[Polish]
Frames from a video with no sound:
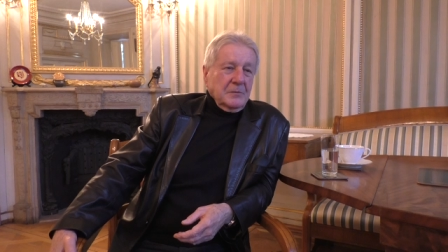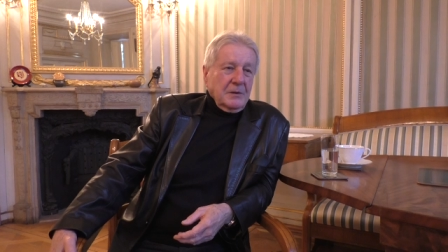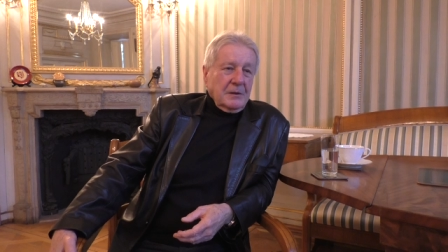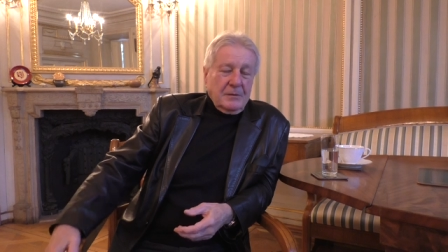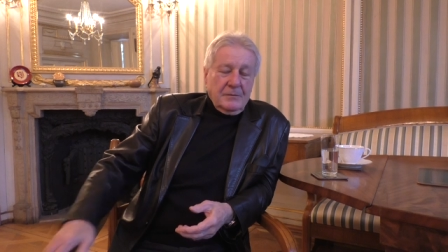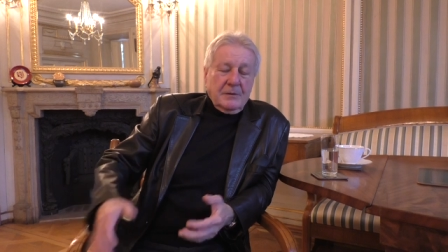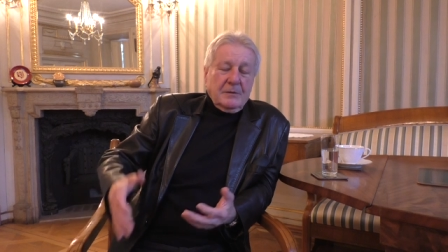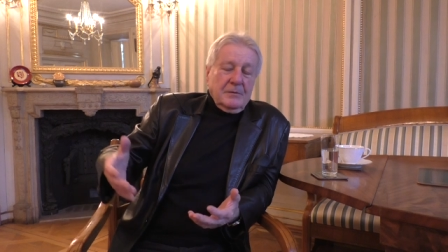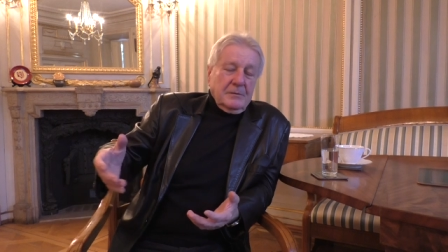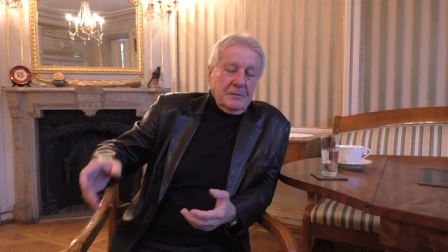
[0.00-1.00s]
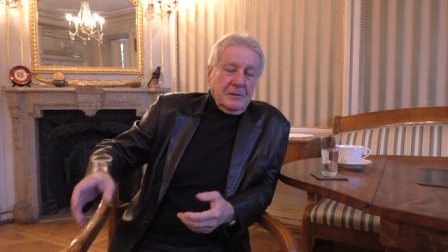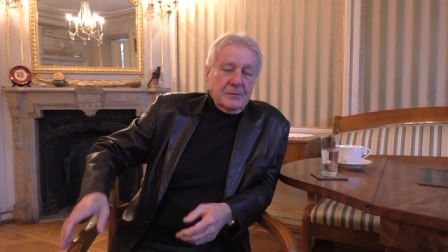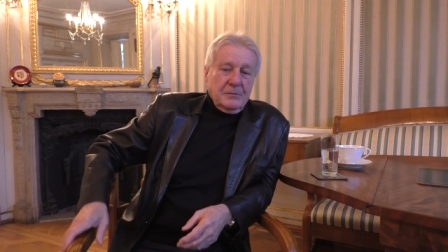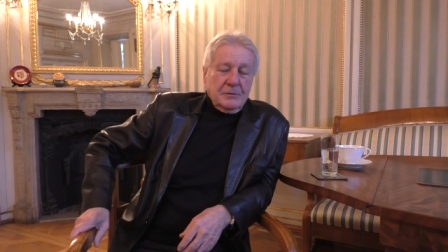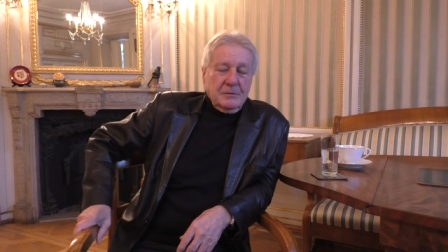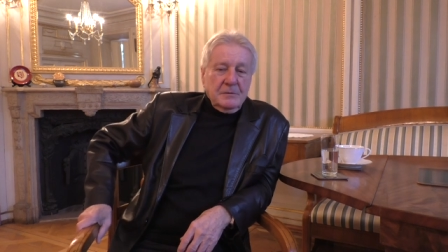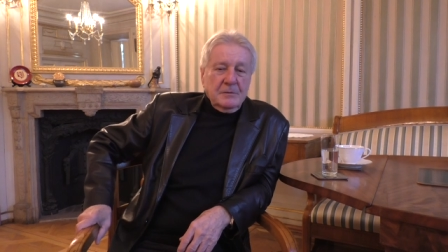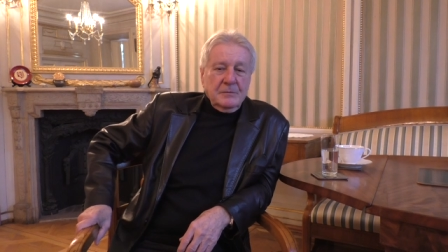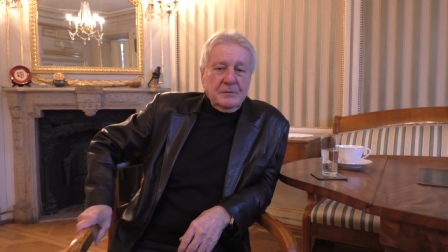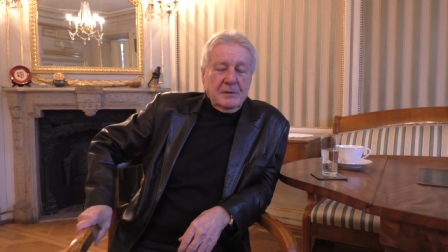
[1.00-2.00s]
jakkolwiek, no niektórzy
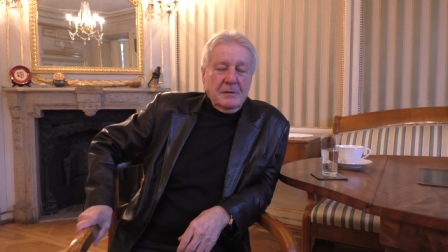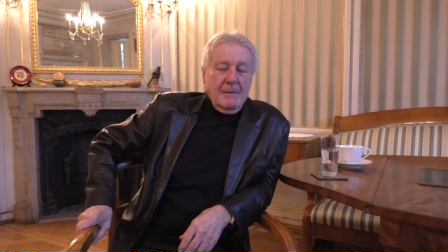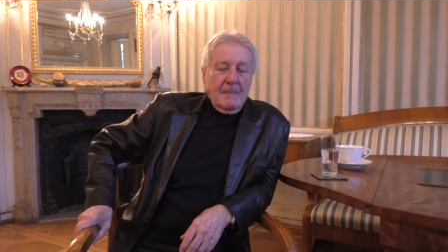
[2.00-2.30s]
ludzie,